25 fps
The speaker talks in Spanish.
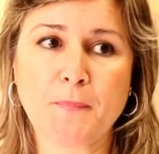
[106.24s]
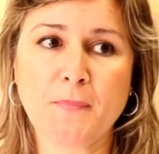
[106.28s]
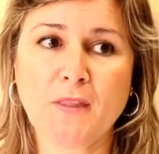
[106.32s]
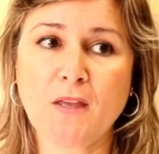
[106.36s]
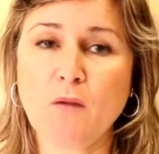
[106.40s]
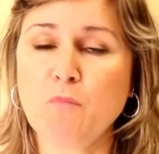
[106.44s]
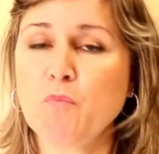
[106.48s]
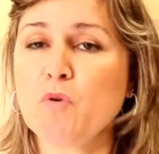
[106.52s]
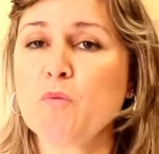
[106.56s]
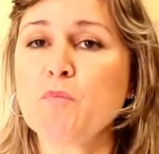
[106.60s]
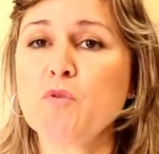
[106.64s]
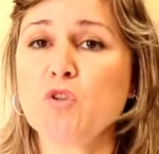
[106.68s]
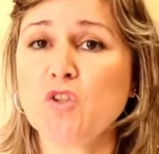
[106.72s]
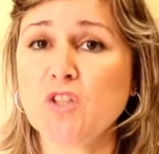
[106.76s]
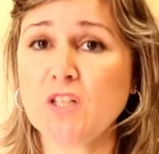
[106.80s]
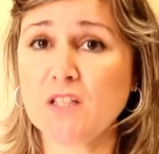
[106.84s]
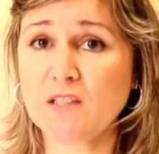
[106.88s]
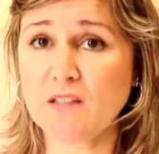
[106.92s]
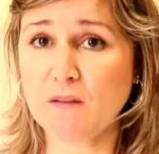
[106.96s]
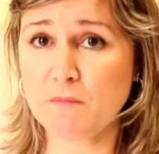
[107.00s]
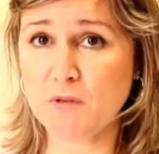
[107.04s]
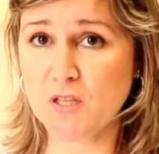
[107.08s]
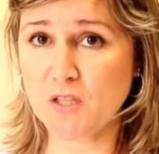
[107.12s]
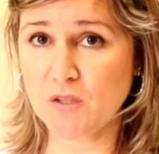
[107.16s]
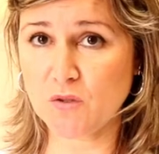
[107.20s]
el propio
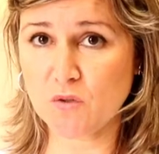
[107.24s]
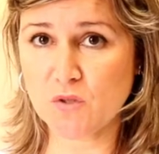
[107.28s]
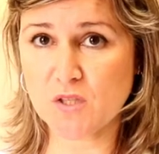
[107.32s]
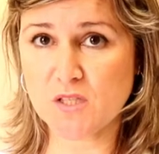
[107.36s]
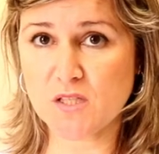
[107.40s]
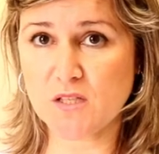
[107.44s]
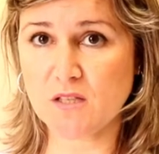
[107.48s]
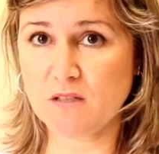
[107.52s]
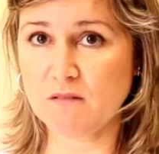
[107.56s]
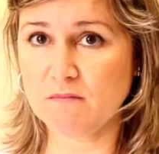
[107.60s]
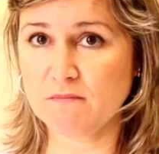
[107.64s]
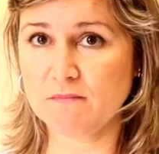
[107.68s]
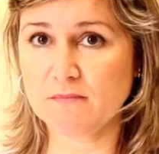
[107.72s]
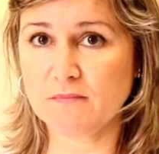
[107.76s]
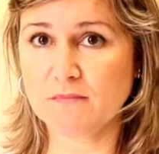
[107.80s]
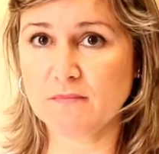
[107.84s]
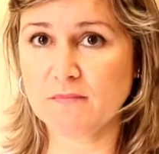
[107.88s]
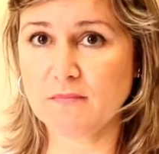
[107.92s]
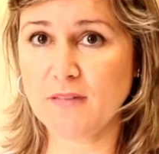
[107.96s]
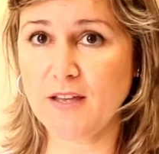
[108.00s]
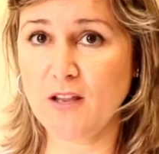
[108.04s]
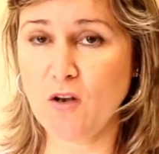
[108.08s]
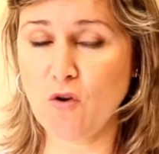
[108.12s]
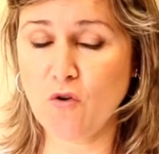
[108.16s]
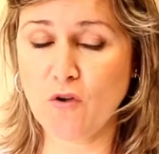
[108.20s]
tratamiento en sí.
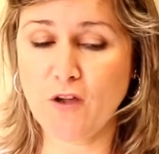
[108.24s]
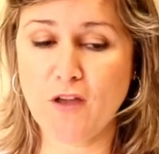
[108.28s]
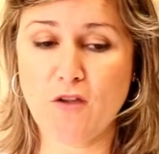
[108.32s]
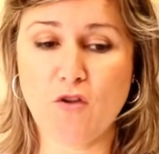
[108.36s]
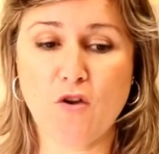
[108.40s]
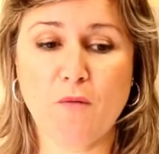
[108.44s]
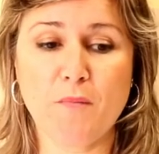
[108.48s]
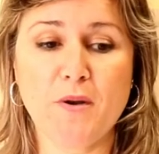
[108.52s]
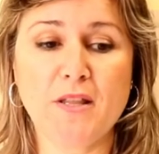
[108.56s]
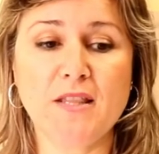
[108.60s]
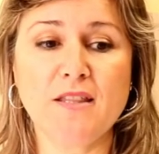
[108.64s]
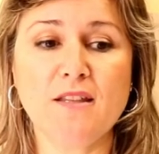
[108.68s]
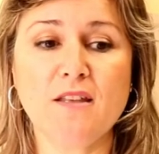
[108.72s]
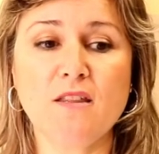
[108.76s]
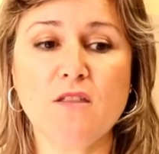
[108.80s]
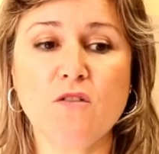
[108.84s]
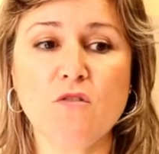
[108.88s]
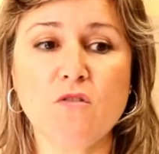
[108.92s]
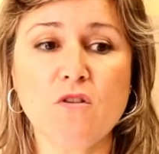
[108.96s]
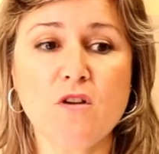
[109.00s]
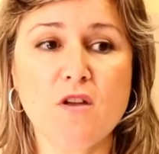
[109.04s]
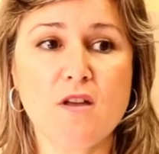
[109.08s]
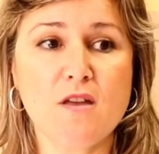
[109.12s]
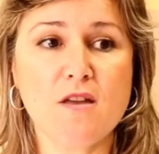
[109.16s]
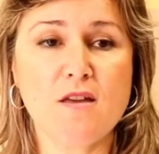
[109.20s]
Es lo que yo he
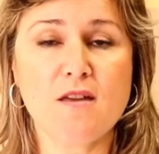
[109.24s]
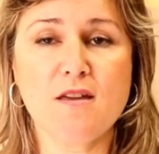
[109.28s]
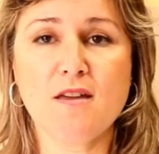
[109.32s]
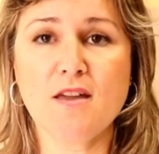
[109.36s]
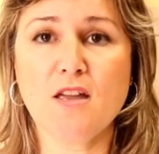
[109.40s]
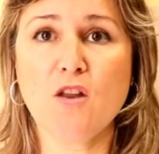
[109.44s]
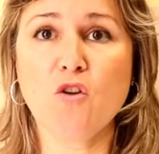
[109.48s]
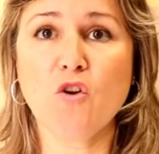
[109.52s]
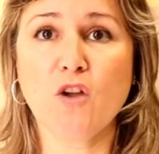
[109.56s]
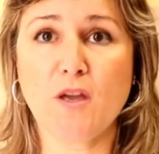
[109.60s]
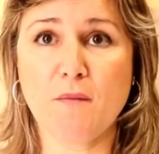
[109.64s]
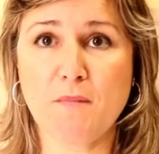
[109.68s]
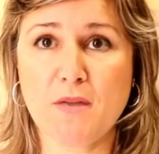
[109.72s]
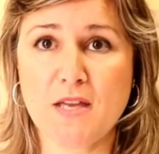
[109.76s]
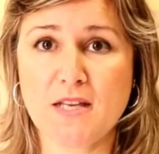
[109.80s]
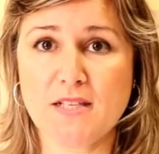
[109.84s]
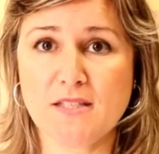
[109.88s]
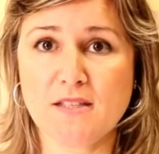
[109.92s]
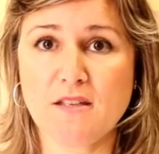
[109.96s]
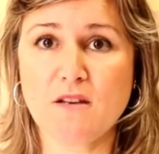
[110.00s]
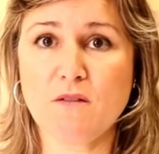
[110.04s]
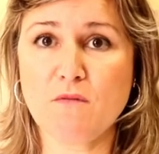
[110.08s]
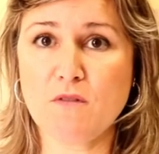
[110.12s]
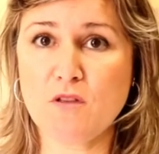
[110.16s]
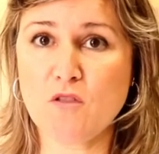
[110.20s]
aprendido y lo que me ha
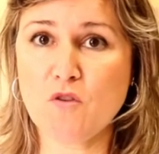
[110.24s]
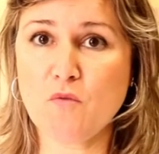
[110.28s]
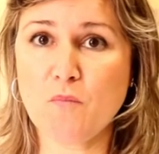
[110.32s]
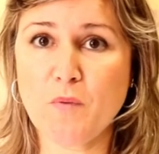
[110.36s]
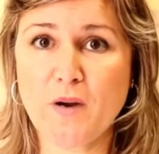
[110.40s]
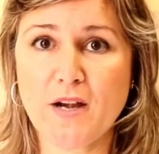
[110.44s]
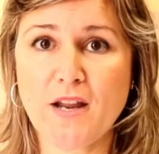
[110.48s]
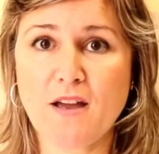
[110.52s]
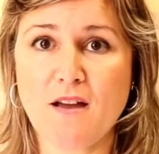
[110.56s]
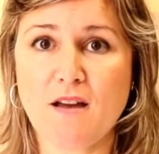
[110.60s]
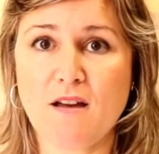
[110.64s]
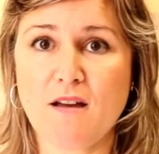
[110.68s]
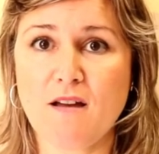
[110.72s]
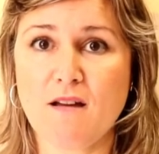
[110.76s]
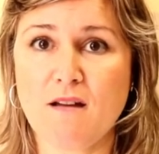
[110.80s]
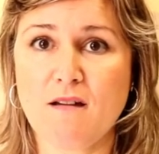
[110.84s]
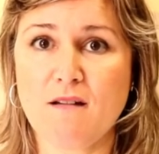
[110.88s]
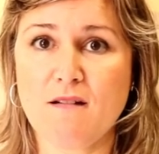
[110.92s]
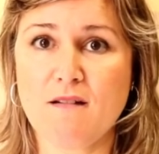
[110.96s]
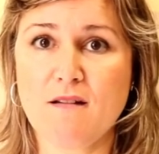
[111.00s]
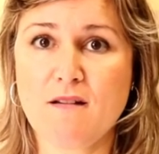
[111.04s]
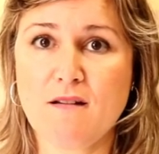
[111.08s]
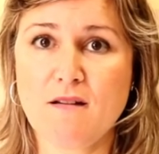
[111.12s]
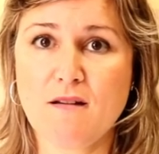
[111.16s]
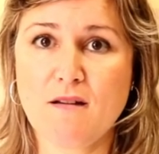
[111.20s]
servido para,
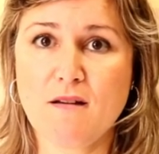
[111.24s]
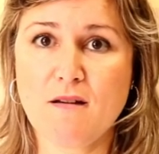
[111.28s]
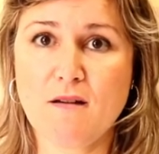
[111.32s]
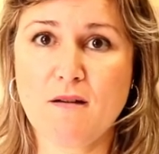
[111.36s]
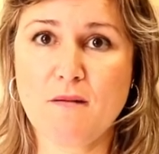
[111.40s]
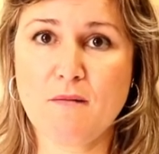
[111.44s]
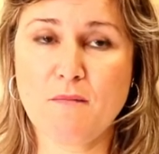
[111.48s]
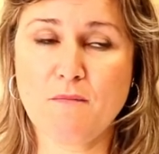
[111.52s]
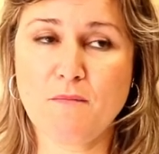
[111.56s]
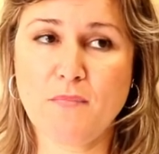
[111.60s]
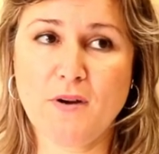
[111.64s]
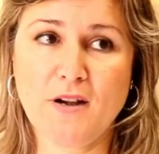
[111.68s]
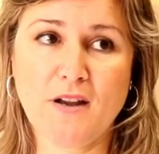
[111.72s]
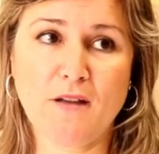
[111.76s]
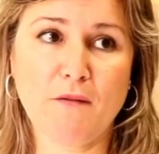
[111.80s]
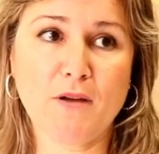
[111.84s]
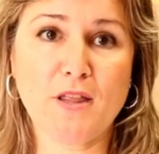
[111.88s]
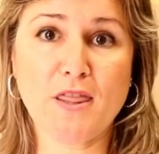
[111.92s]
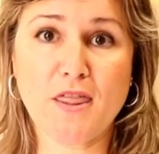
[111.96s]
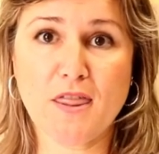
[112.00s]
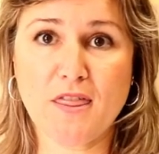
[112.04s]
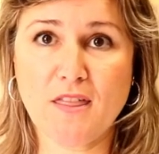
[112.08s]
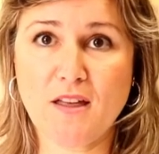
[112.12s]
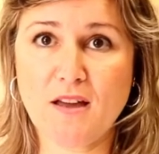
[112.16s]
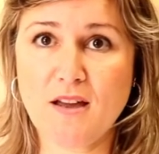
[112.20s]
para
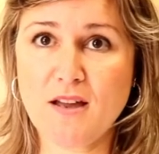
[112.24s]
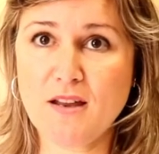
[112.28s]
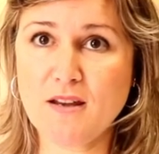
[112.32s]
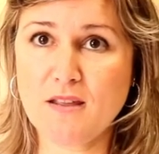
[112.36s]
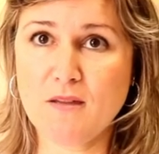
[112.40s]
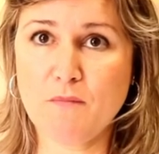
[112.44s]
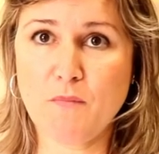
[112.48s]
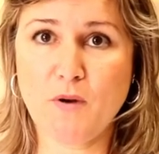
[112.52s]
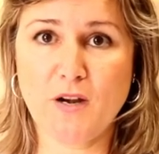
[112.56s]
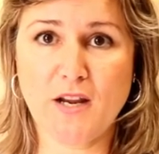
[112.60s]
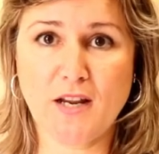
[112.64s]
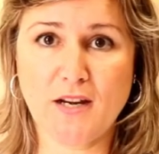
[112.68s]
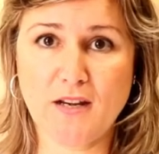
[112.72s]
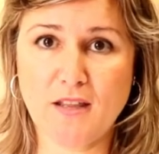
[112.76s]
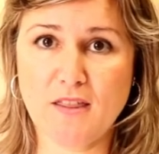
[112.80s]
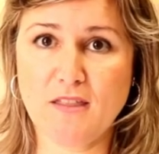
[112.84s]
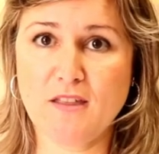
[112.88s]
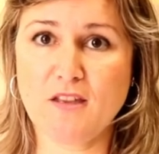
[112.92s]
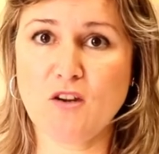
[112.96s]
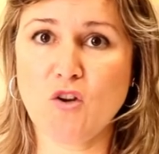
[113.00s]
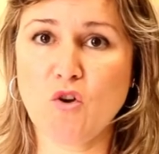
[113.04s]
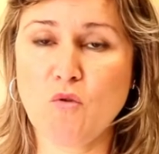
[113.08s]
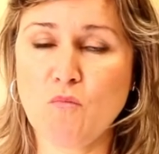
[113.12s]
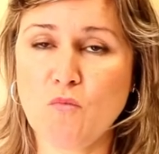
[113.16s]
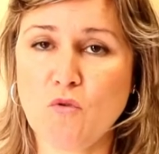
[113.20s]
avanzar y para
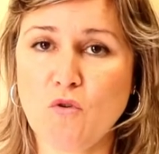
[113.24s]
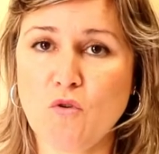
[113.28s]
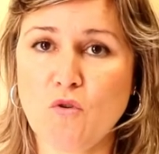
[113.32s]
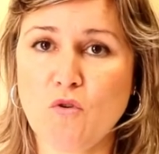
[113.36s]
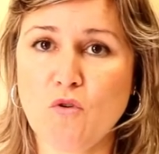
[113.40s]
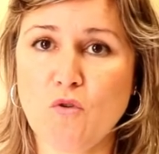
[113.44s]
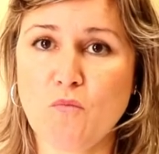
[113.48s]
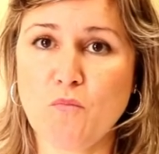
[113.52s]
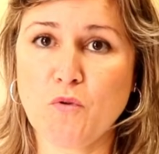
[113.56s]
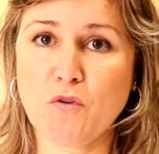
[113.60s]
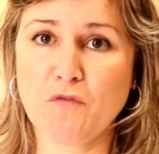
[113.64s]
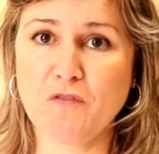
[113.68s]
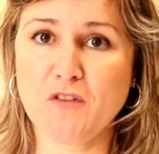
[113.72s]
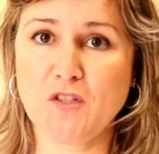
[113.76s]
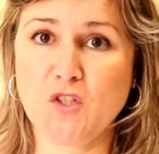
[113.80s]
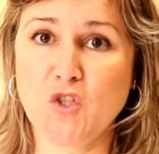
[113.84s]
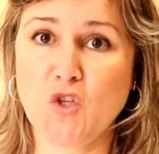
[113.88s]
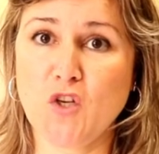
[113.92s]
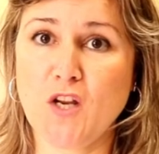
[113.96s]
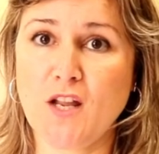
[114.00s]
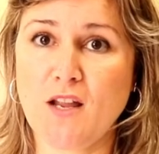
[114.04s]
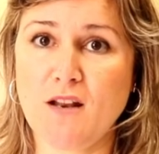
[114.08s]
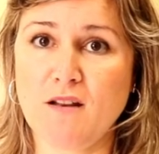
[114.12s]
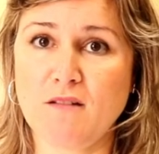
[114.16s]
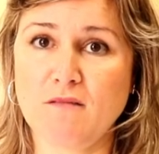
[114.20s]
crecer como
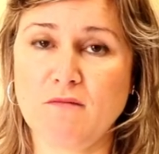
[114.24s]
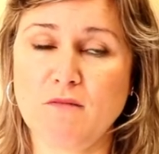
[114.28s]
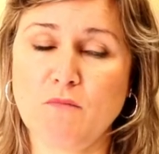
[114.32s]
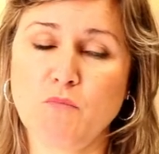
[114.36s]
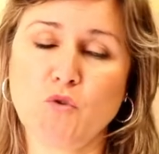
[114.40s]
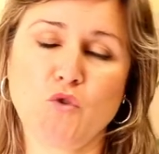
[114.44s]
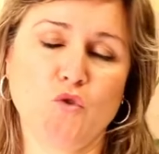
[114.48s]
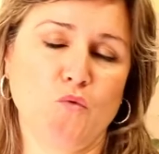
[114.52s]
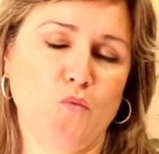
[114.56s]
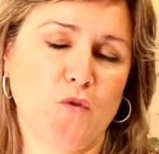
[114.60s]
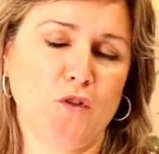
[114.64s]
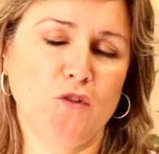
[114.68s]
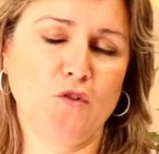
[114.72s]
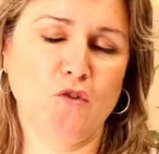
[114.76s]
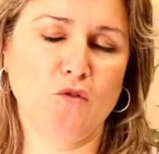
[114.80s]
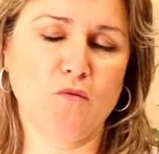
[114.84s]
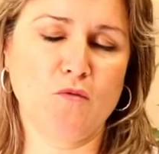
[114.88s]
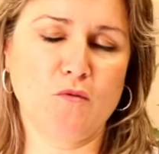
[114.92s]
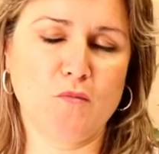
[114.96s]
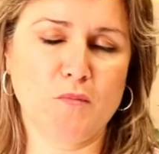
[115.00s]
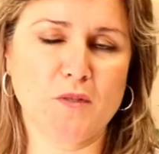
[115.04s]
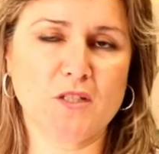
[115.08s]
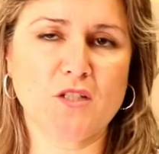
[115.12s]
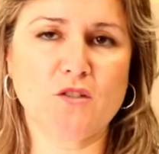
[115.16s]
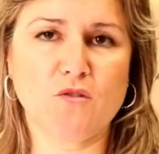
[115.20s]
profesional, por supuesto
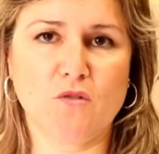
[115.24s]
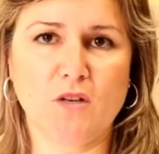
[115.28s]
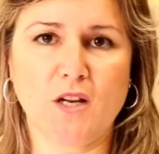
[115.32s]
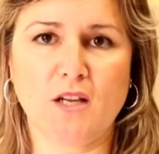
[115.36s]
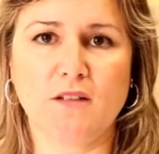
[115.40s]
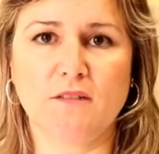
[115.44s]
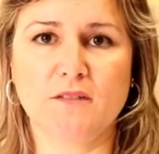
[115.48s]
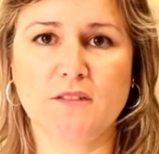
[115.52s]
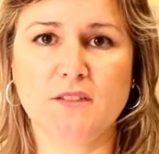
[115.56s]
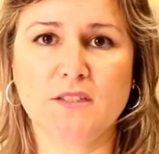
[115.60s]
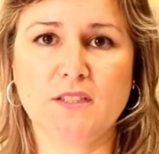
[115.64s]
como persona.